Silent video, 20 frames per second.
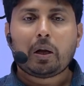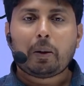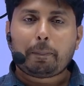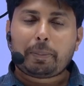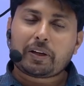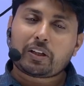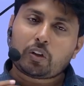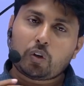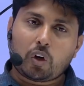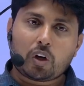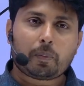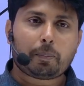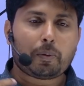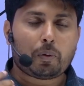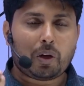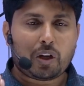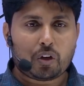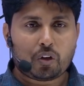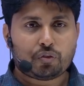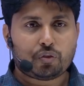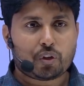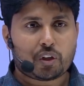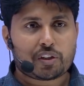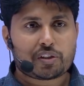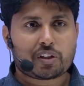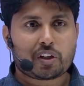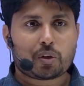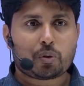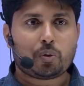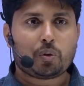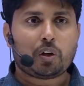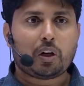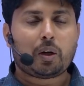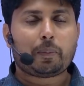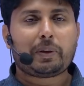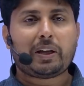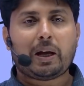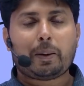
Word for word: फिर नॉन पीवाई फोकस करो अभी